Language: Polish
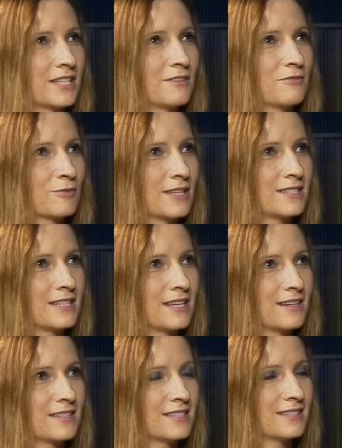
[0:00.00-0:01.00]
ta
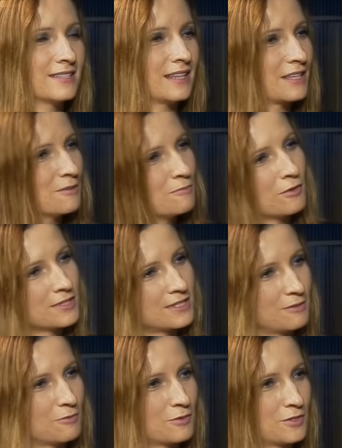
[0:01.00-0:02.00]
fundacja jest takim
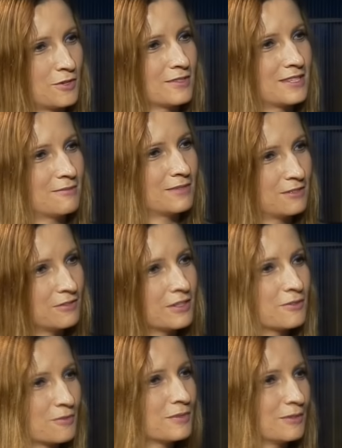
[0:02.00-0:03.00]
mostem łączącym te
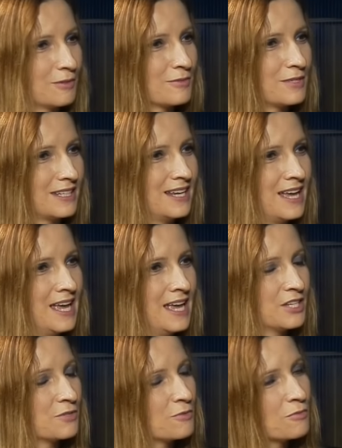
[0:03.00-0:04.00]
dwie grupy ludzi.
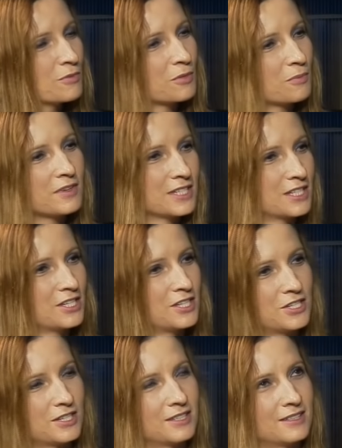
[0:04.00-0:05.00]
Czy mógłbyś opowiedzieć
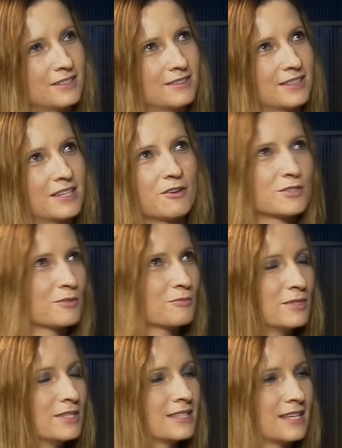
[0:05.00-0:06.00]
jakieś e, takie
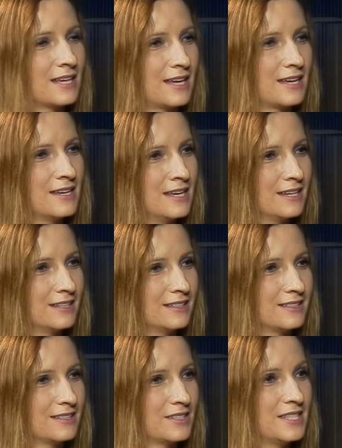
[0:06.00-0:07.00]
osobiste
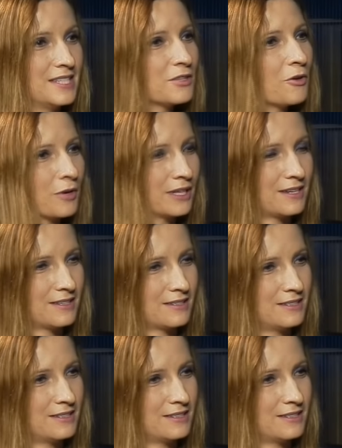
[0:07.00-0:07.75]
e, historie